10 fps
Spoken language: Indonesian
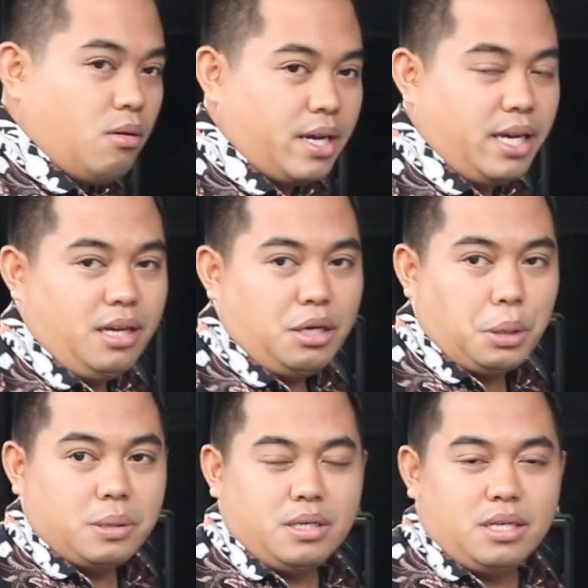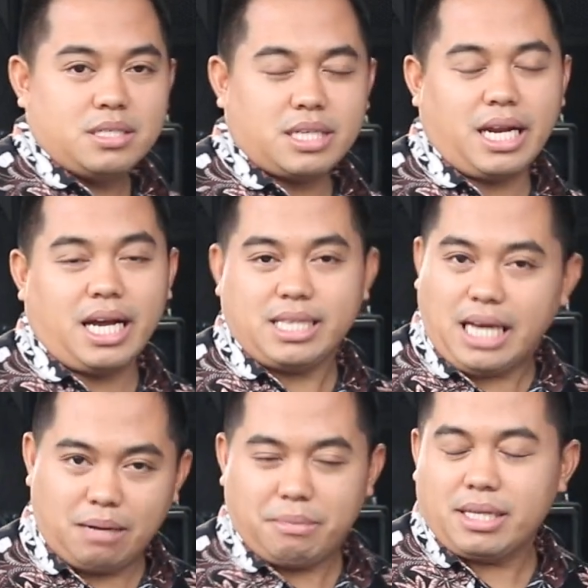oke sekarang
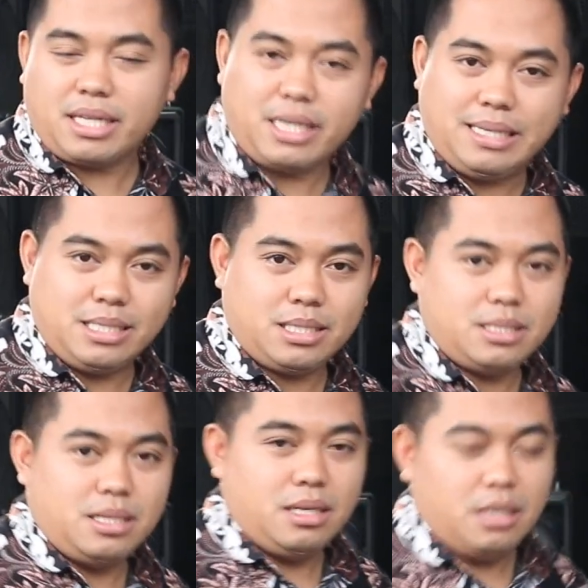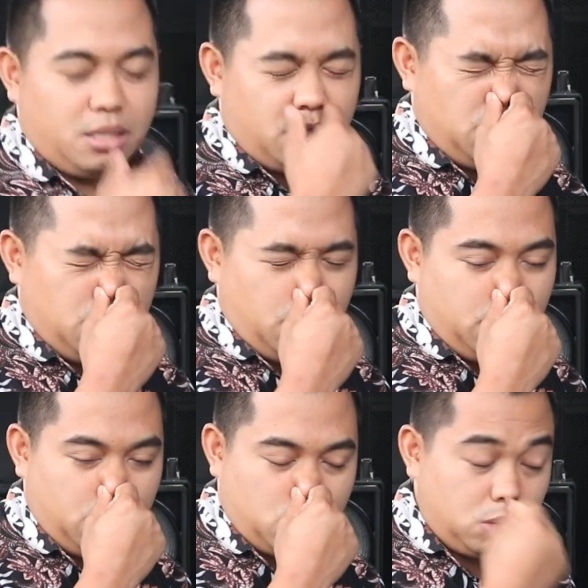kita akan mengetes
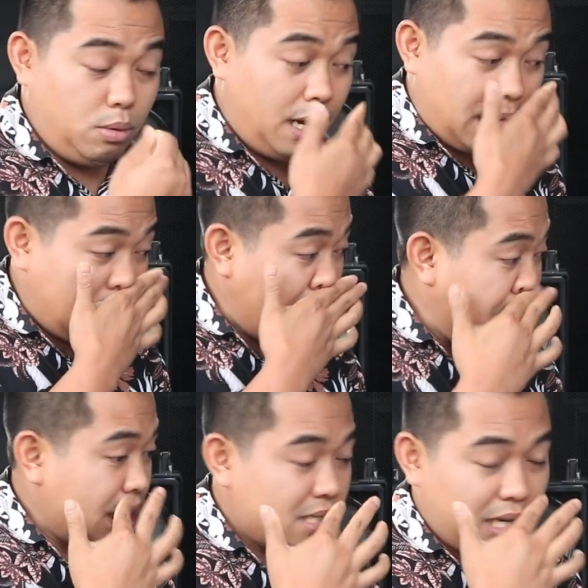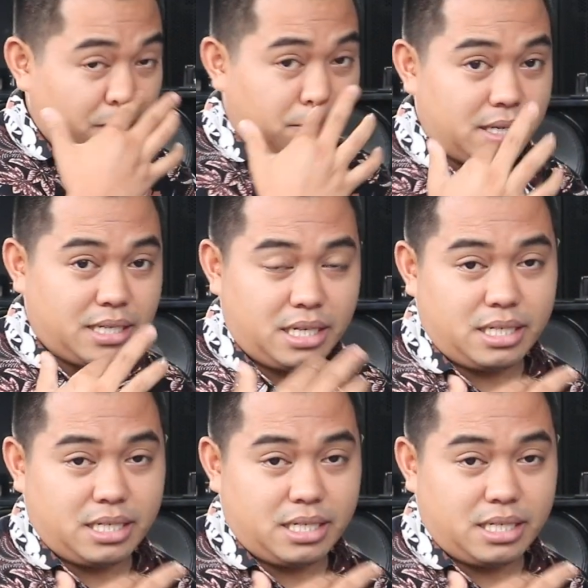suara daripada